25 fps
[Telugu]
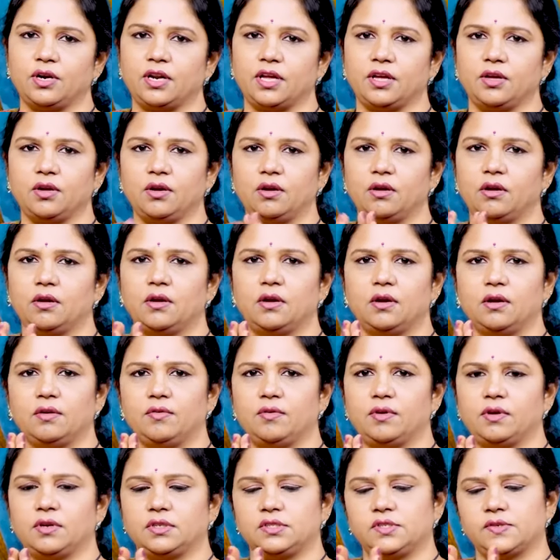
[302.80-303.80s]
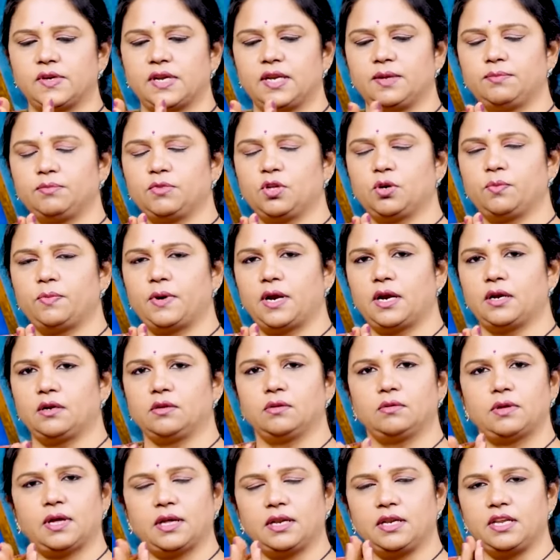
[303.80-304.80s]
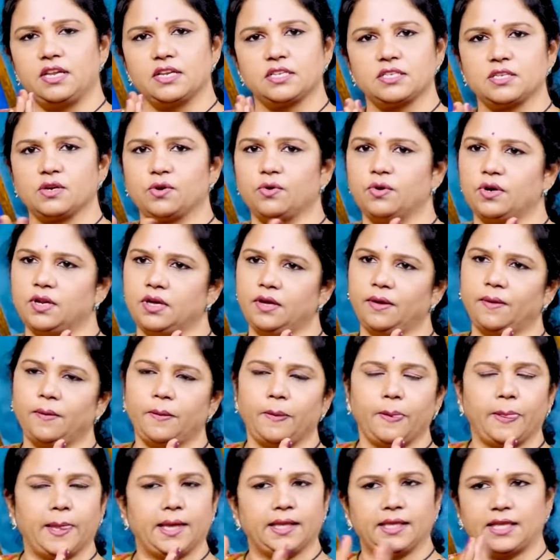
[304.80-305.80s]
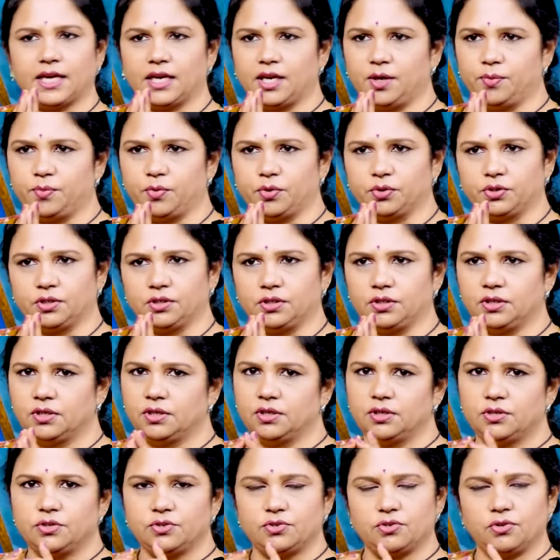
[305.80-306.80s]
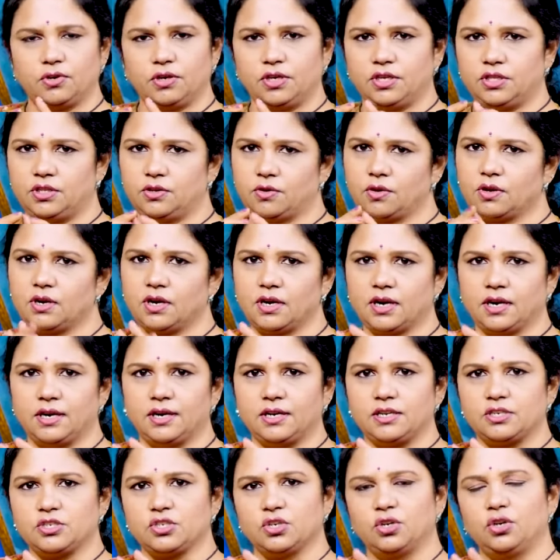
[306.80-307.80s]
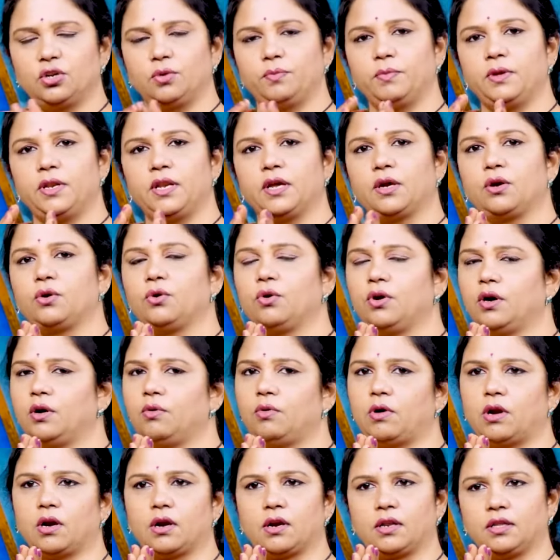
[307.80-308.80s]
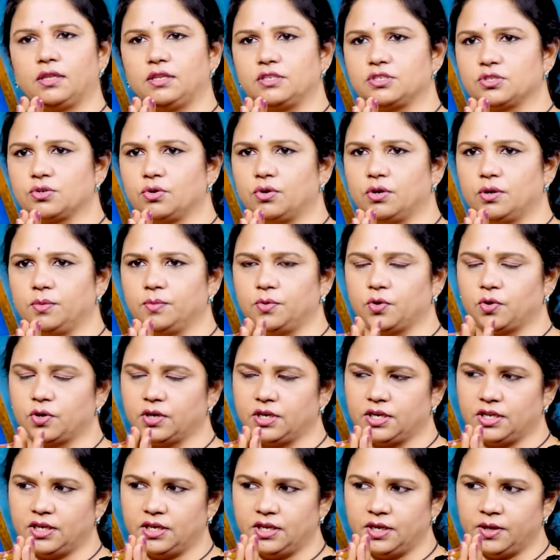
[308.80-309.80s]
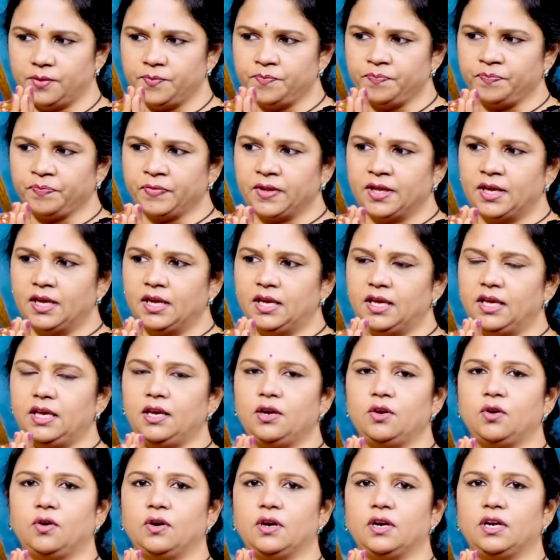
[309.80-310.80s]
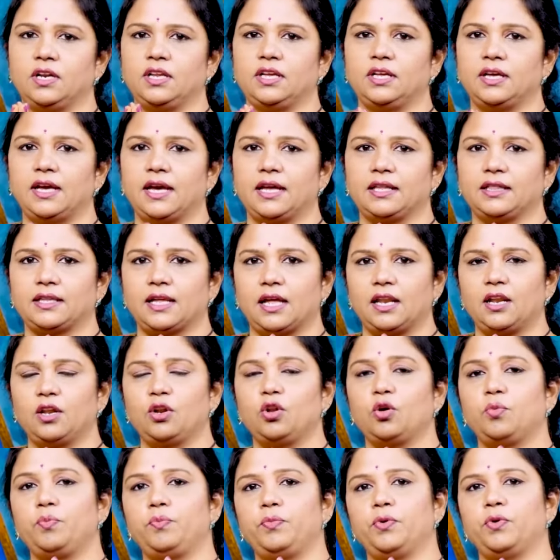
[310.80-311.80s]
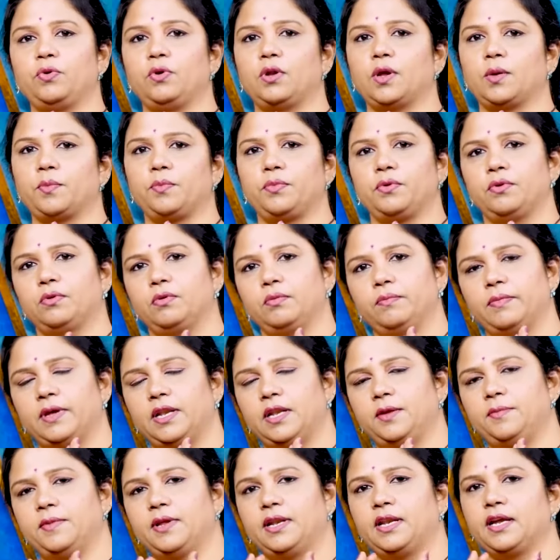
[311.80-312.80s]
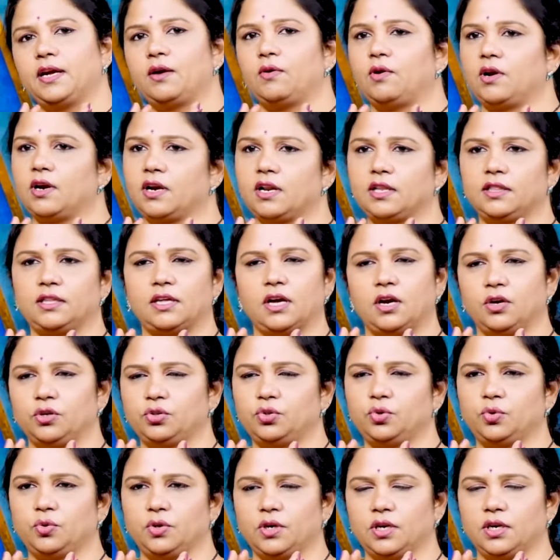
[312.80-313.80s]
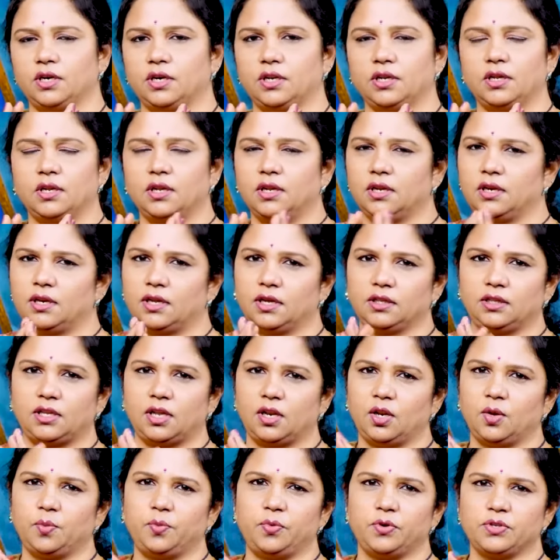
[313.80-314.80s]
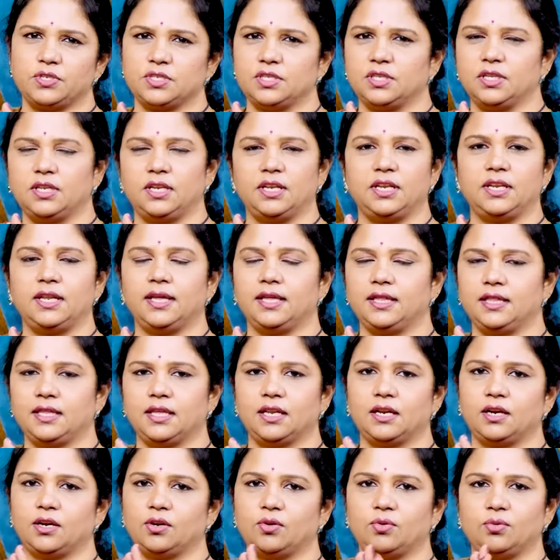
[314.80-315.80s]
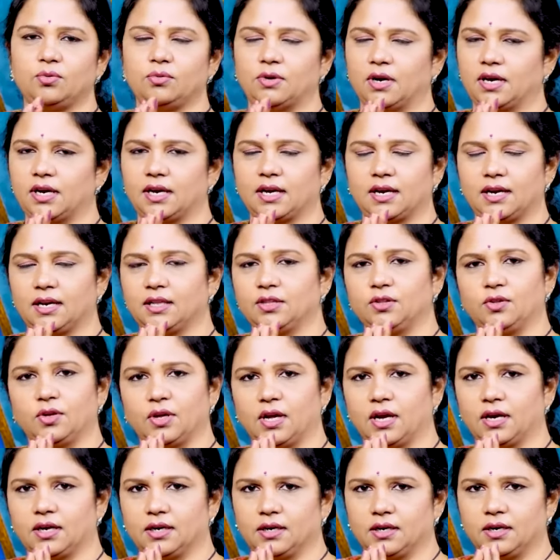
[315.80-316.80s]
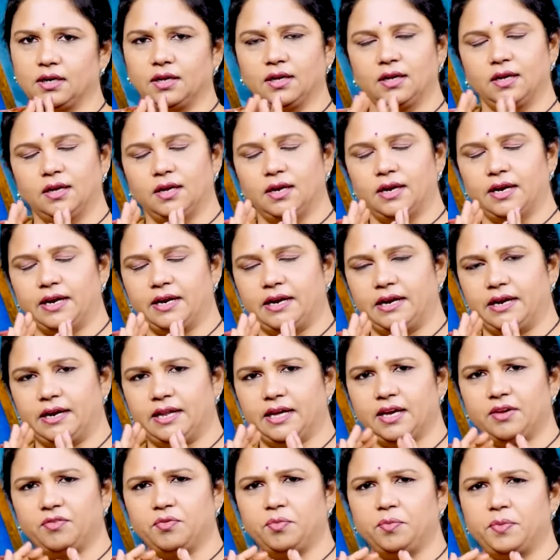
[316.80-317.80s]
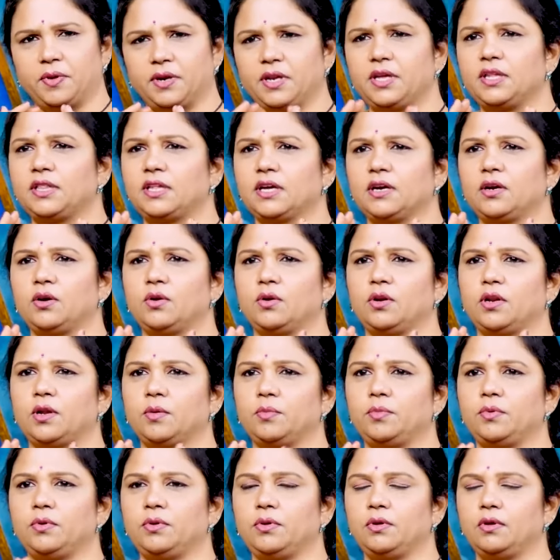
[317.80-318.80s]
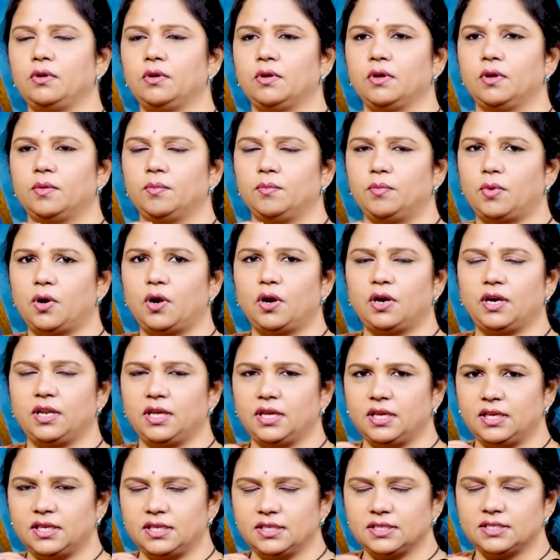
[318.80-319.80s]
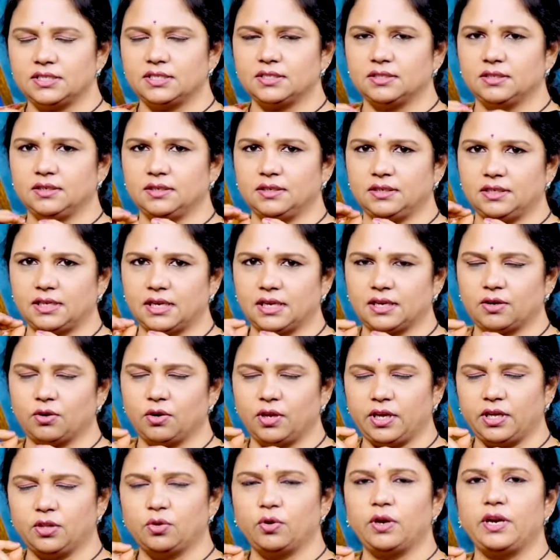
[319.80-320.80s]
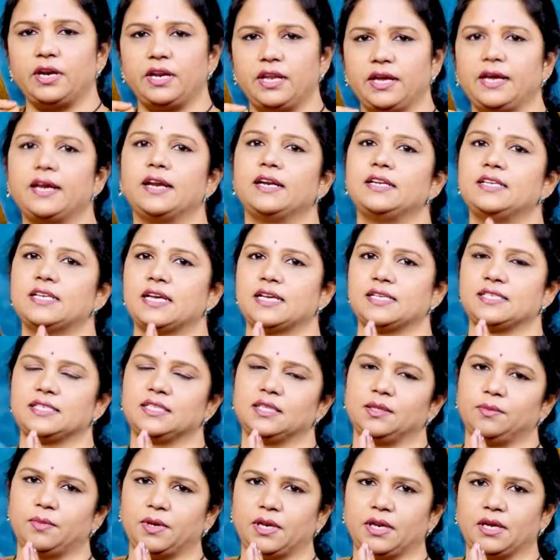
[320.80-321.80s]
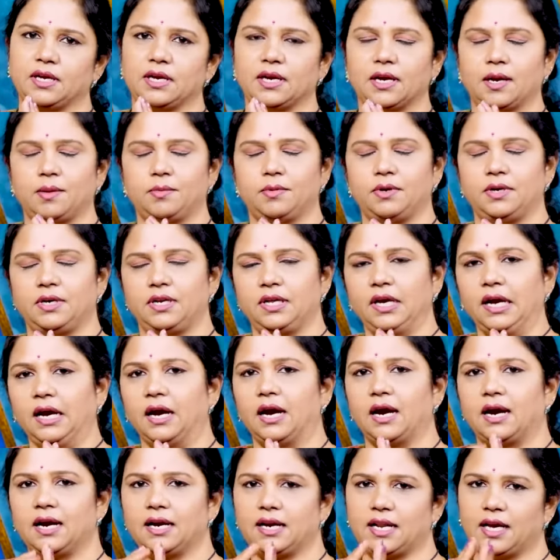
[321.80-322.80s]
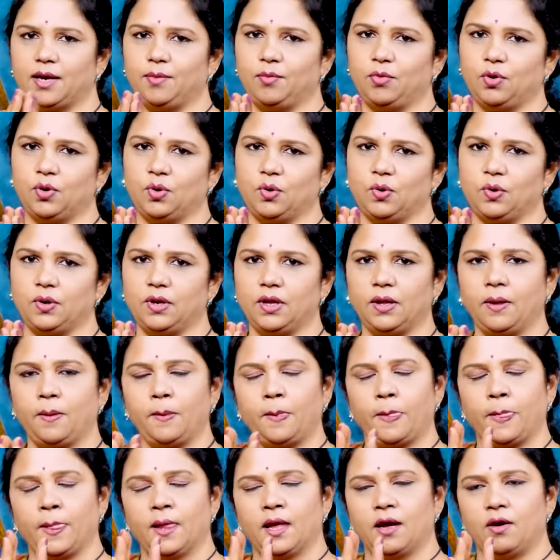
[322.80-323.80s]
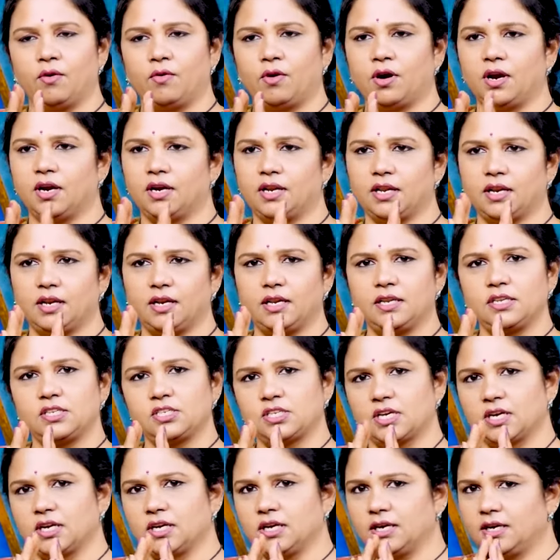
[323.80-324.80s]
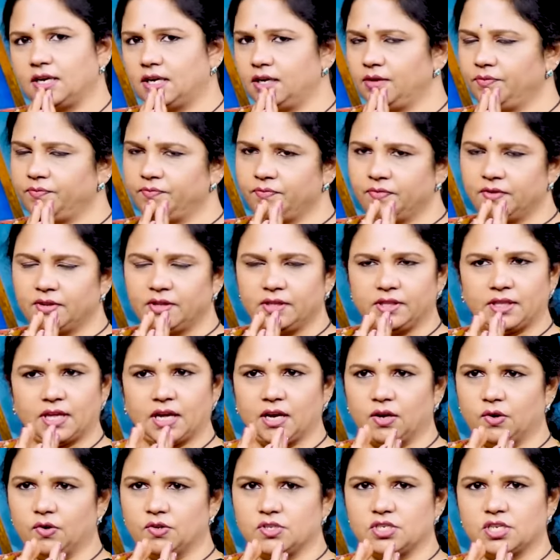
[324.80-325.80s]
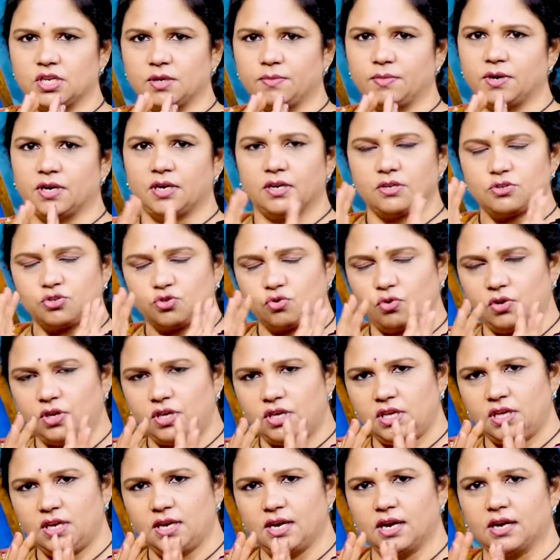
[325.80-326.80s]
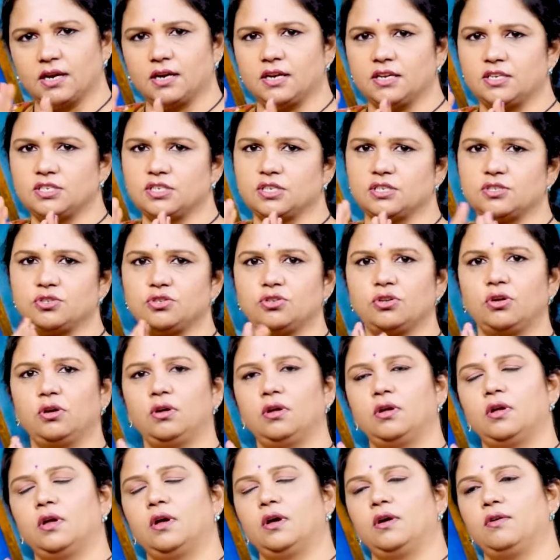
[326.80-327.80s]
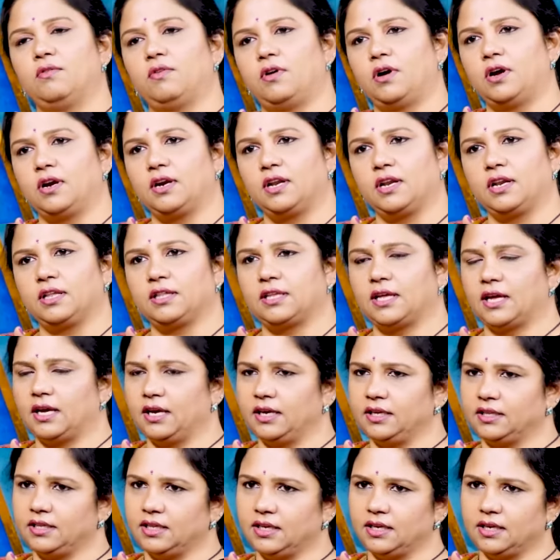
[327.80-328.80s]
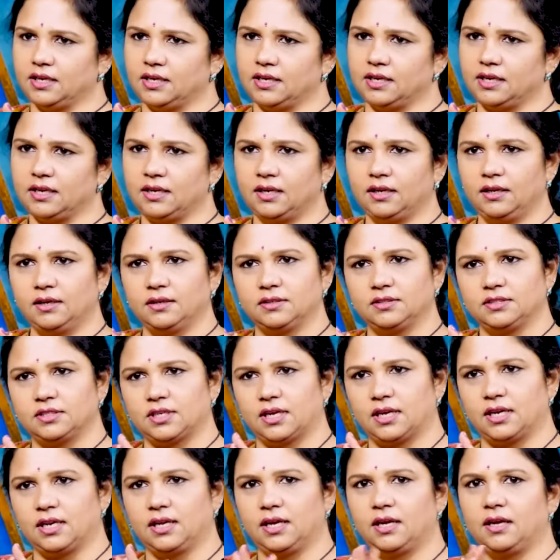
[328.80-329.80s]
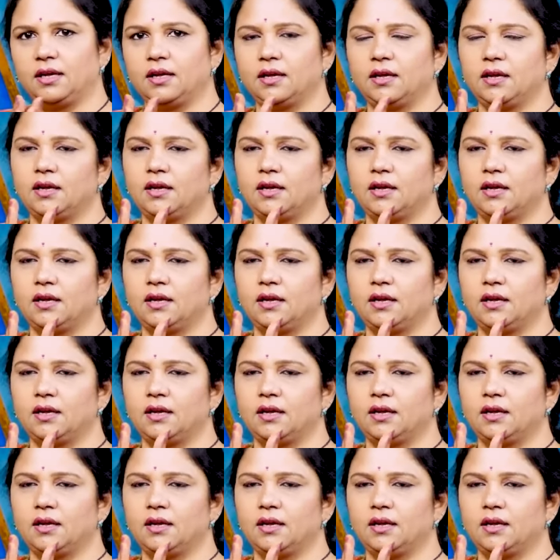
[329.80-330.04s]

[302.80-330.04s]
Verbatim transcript: ఉంటాయో జ్వరంతో పాటు ఆ నీరసం కూడా తగ్గిపోతుంది సో ఇది ఒక కండిషన్లో మీరు ఎక్కువగా వాటర్ తీసుకోవడం ఒకటి ఇంకొకటి తలనొప్పి ఉన్నప్పుడు మెల్లిమెల్లిగా వాటర్ తాగుతూ ఉండండి నాకు తలనొప్పి వచ్చింది నేనేం తినను అక్కర్లేదు కాకుండా హెడ్ఏక్ విపరీతంగా ఉన్నప్పుడు బాడీ ఎక్కడ ఏదో ఇండికేట్ చేస్తుంది మనకి కాబట్టి ఆ టైంలో కూడా వాటర్ని చక్కగా తాగొచ్చు అనమాట సో ఈ కండిషన్స్లో వాటర్ తాగితే కనుక చాలా